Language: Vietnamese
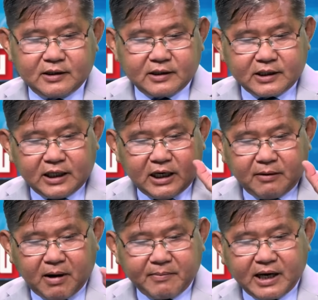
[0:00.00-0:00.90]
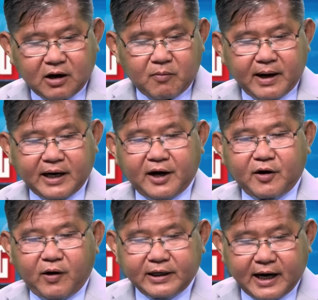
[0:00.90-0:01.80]
khi mà miệng ông
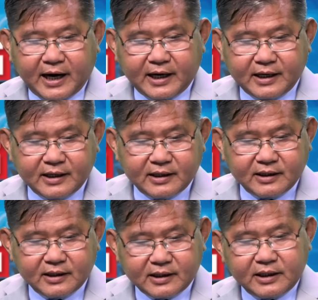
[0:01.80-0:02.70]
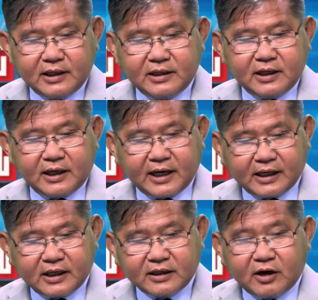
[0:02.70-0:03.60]
Biden nói ra khi những người
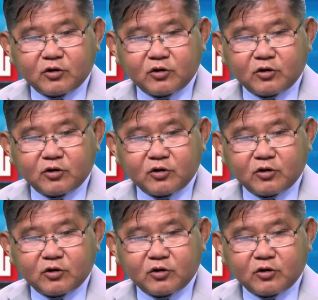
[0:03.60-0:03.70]
này